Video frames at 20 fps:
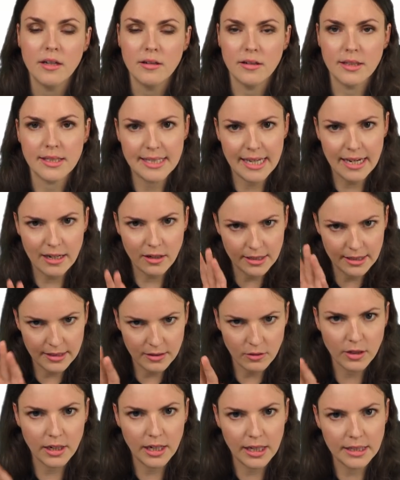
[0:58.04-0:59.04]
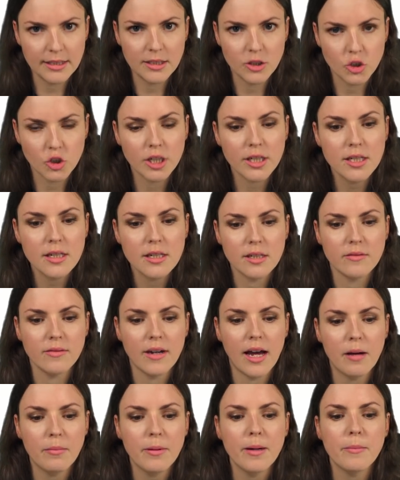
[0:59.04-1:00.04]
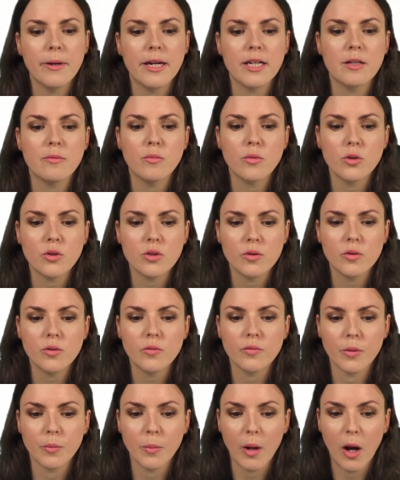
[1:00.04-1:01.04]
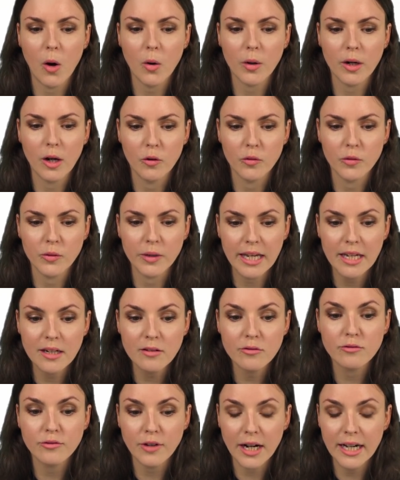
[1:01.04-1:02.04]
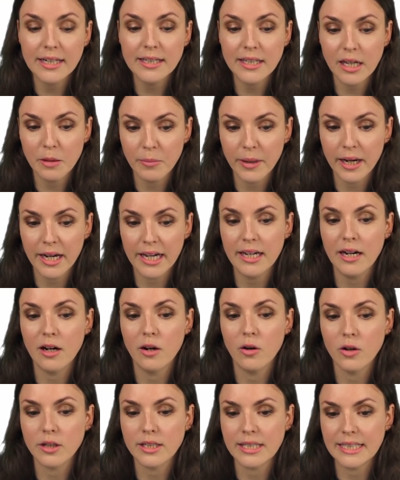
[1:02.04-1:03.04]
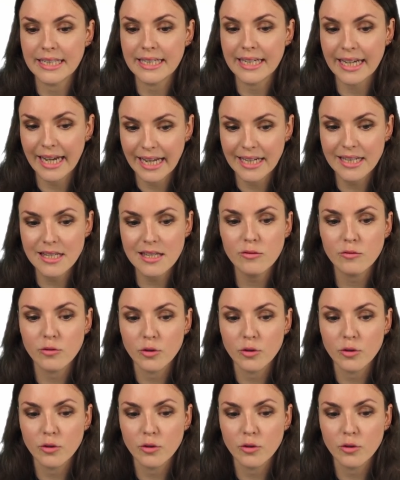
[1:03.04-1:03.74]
Ich zeige euch jetzt auch gleich die Schritte, die wir abarbeiten müssen. Wir brauchen auf jeden Fall dabei auch die Grenzen